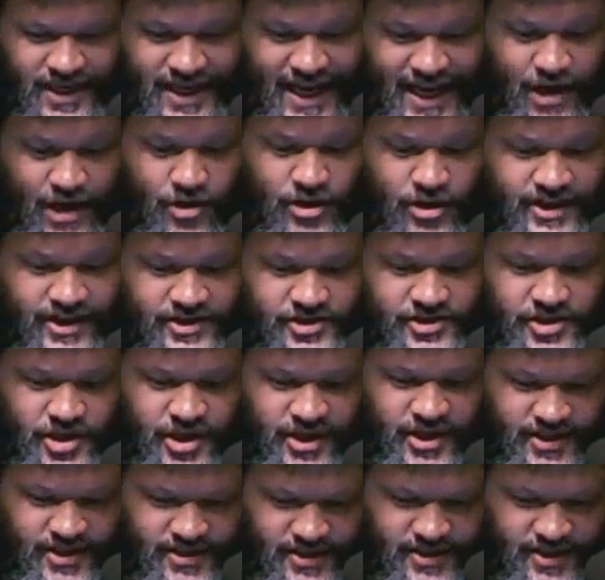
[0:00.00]
las
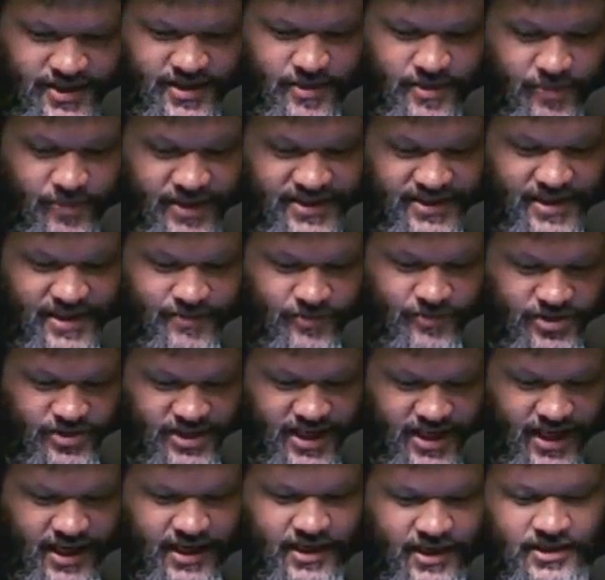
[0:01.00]
colecciones y
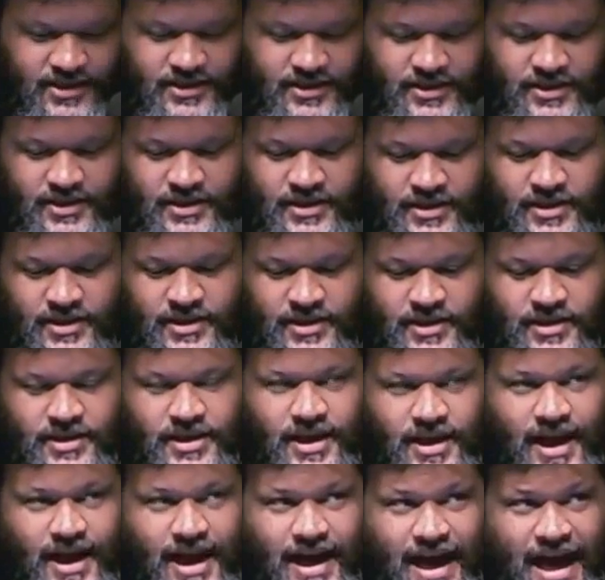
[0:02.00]
empezamos a,
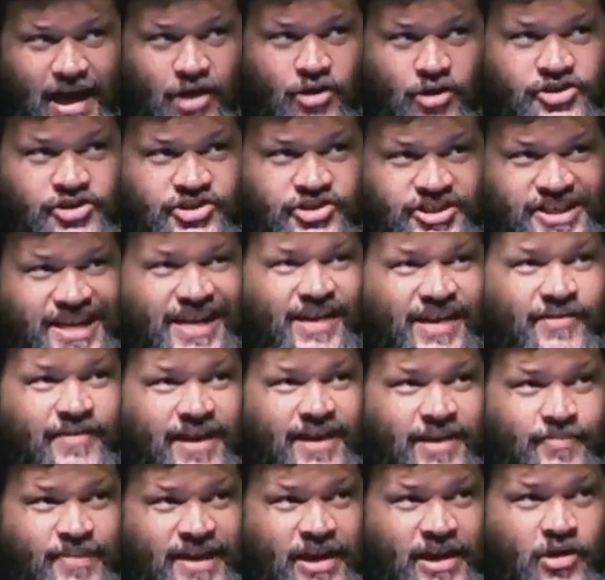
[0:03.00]
a
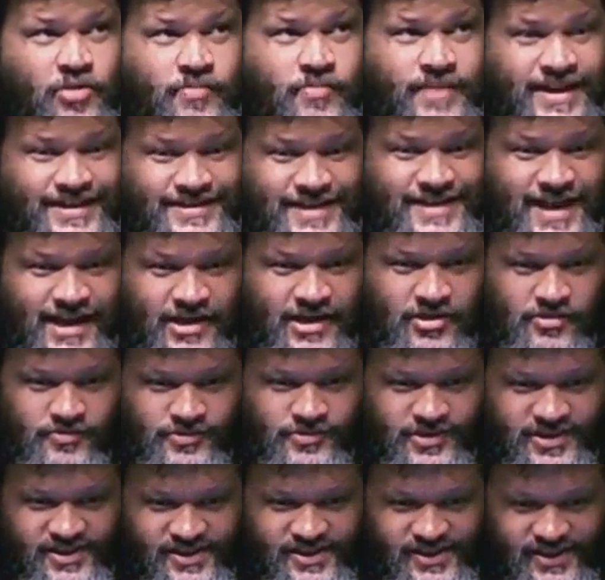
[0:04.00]
conservar para conversar,
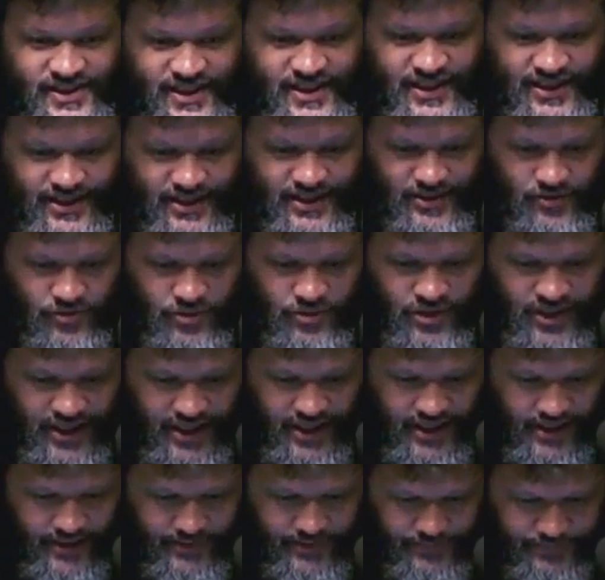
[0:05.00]
como decía
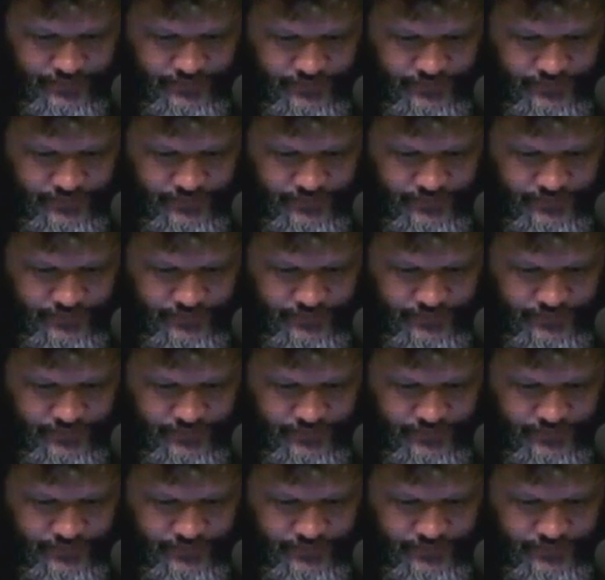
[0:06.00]
usted.